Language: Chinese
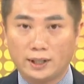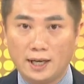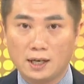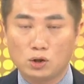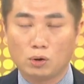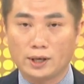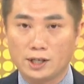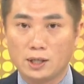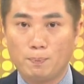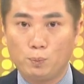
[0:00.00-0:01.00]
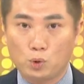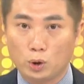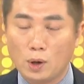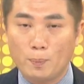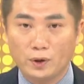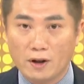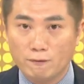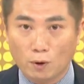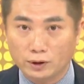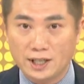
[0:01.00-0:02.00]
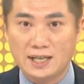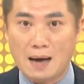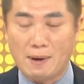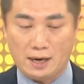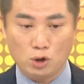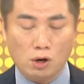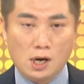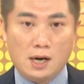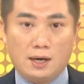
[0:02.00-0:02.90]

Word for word: 第一个重点是绝对不能逢低加买，就